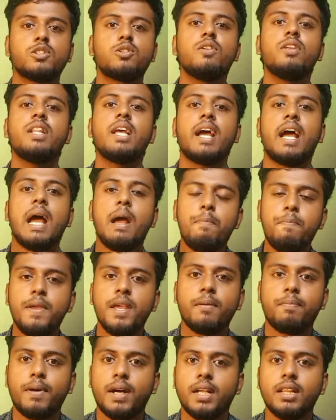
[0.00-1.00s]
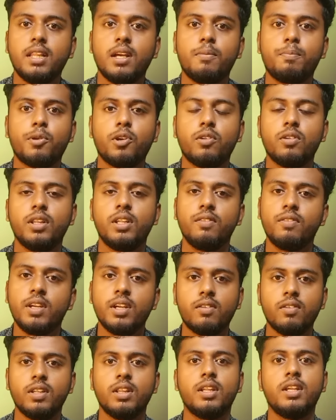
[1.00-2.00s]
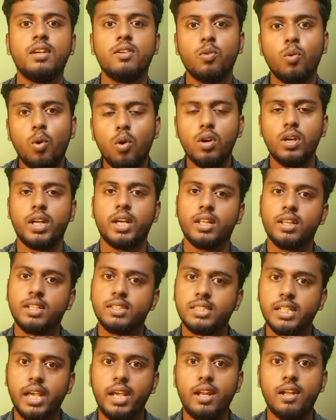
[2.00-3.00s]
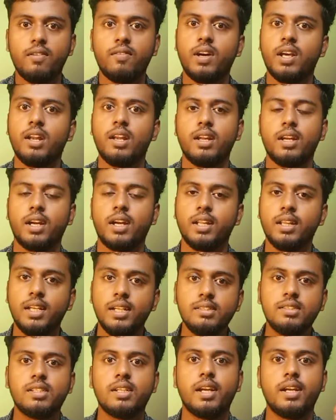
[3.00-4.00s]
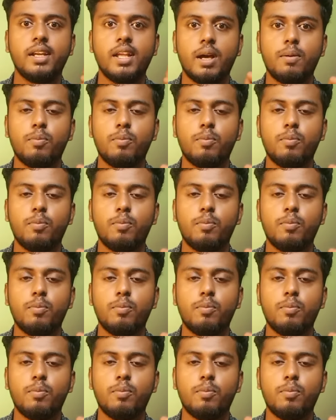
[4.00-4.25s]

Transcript: ஸோ இந்த ஹாப்பியை பார்த்த அப்புறம் வந்து இவருக்கு வந்து ஓல்டு அந்த சைனா வாரில் நடந்த இன்சிடென்ட்